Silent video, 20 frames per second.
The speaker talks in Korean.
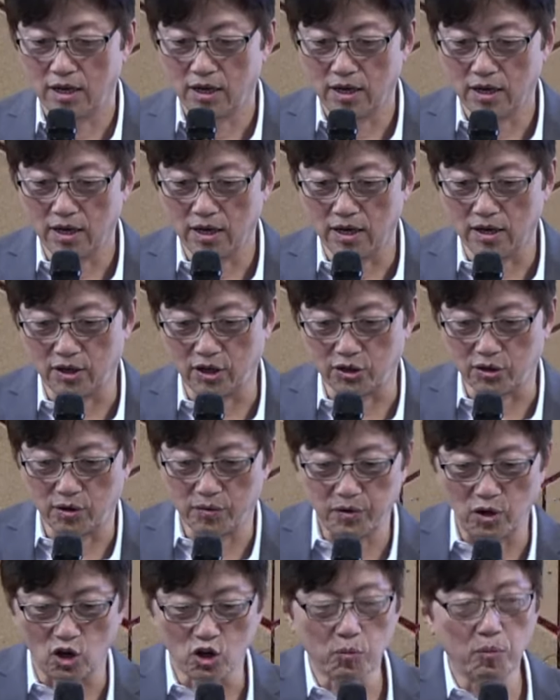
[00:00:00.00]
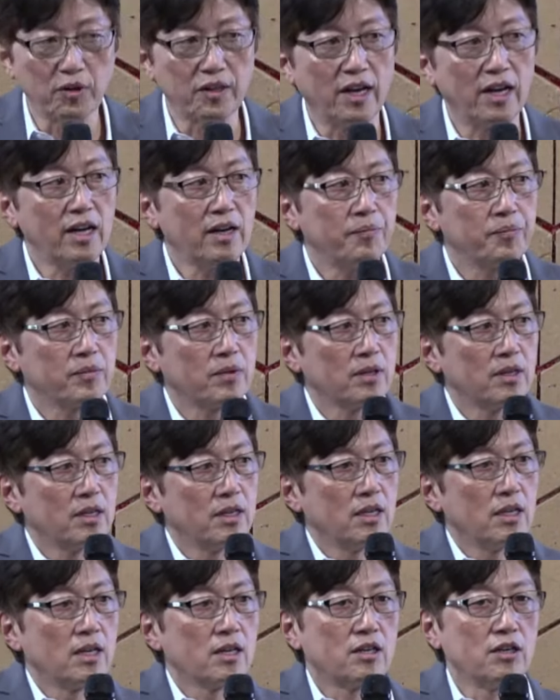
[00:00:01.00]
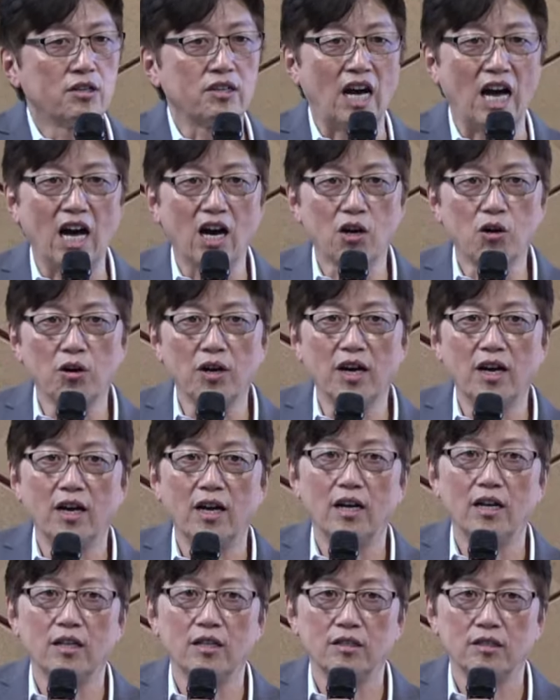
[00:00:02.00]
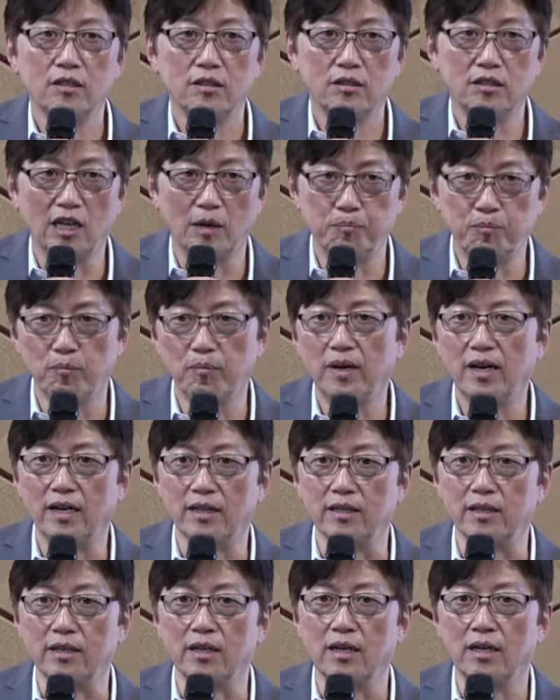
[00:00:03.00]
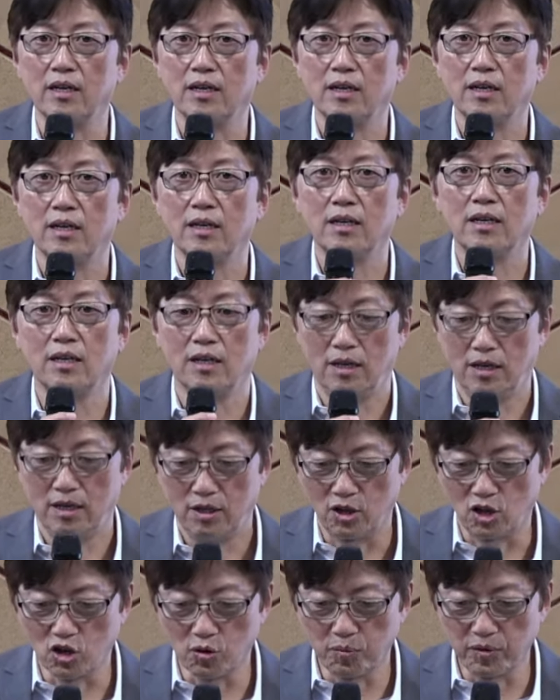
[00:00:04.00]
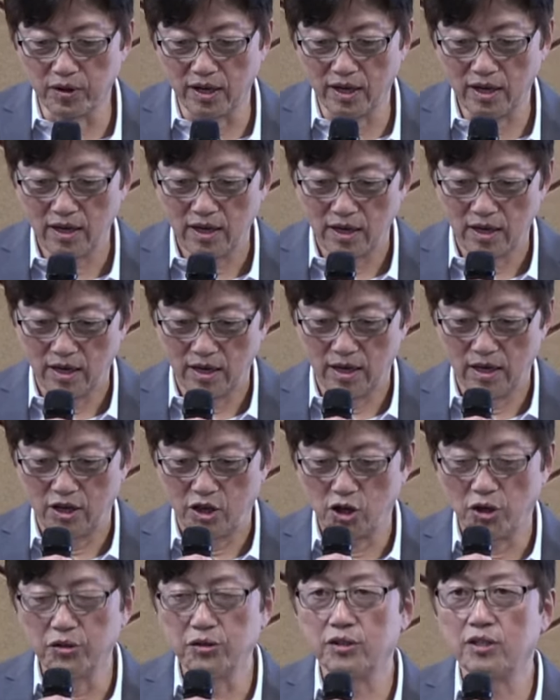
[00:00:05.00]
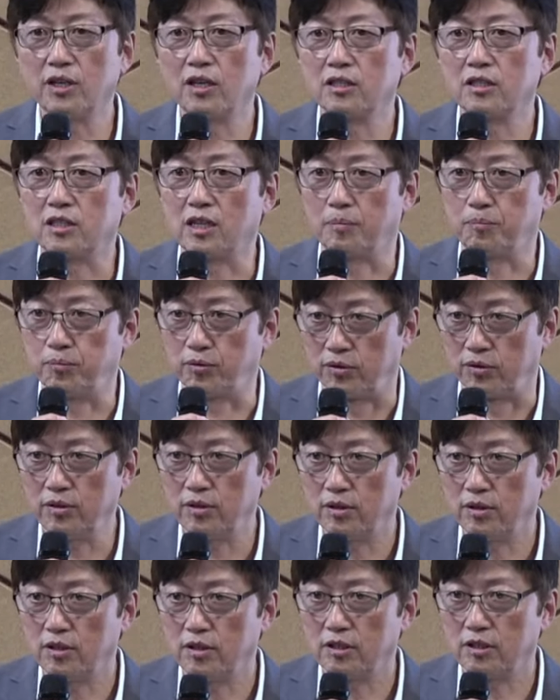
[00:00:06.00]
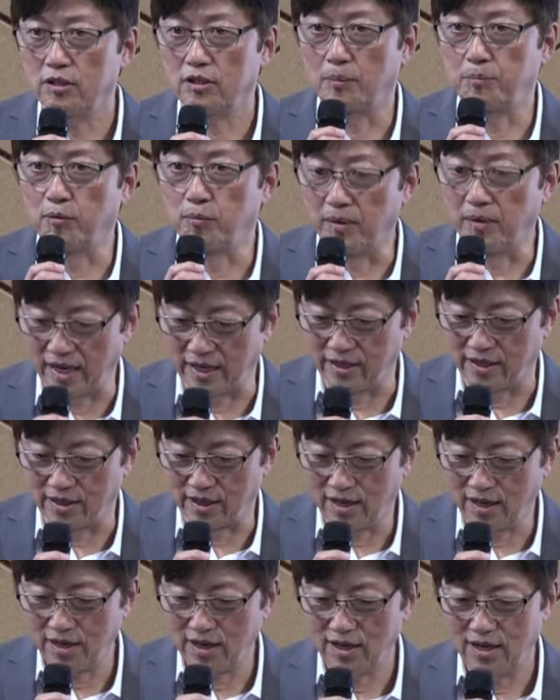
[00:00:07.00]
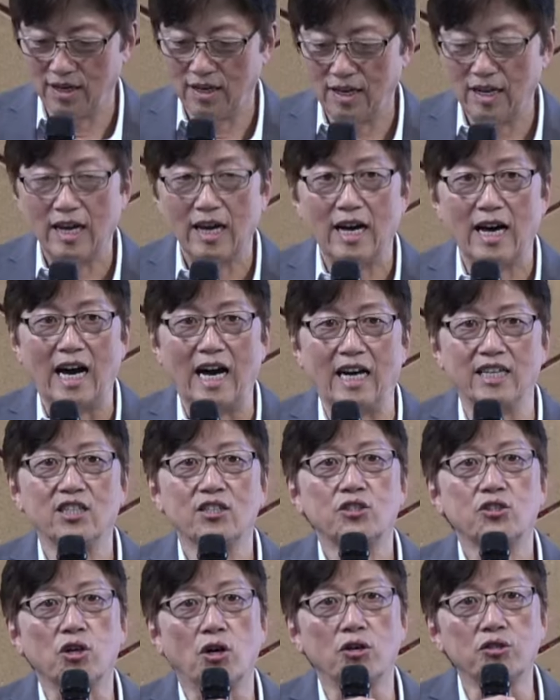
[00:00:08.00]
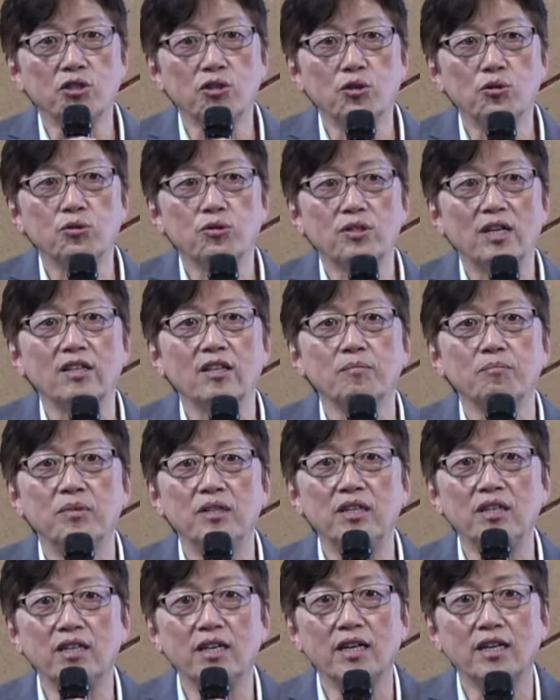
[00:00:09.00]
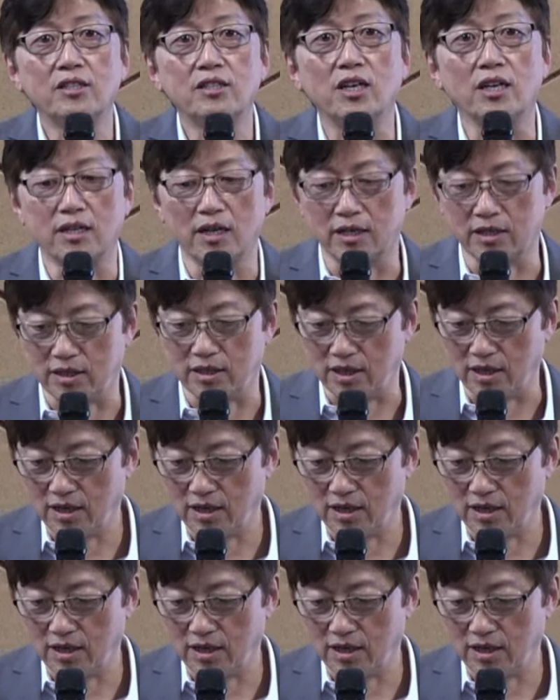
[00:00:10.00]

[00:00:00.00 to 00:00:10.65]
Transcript: 아, 그래서 여러분의 그 과거의 죄뿐만 아니라 여러분의 현재 죄뿐, 죄뿐만 아니라 아직 저지르지도 않은 미래의 죄까지